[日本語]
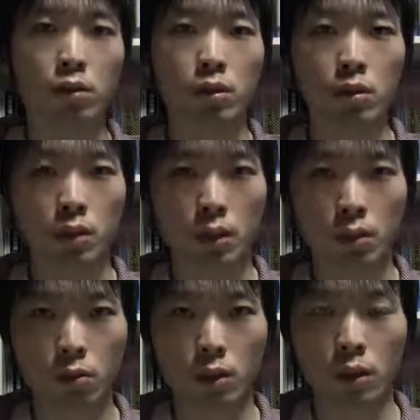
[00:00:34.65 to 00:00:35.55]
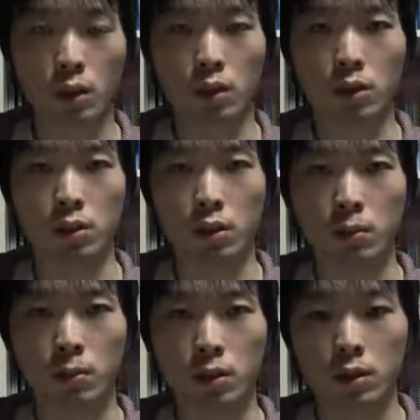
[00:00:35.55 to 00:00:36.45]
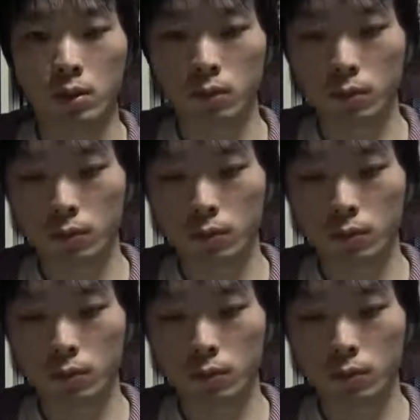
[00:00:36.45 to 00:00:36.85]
素についてこれから話していきます